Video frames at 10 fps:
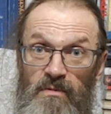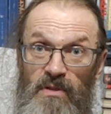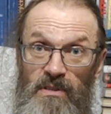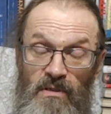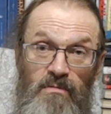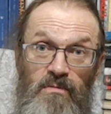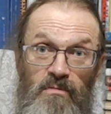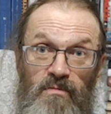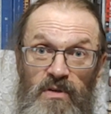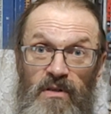Тогда он,
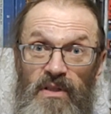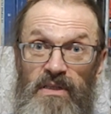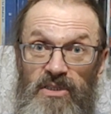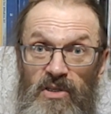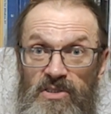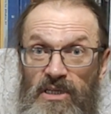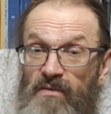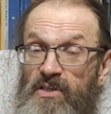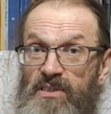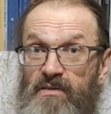в этом плане, я считаю,
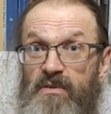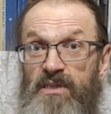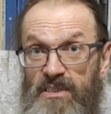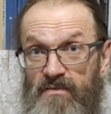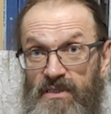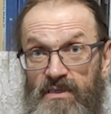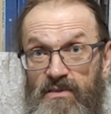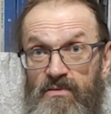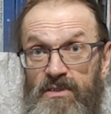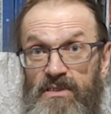церковь должна нас
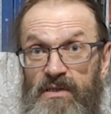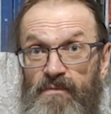схваткой. То есть.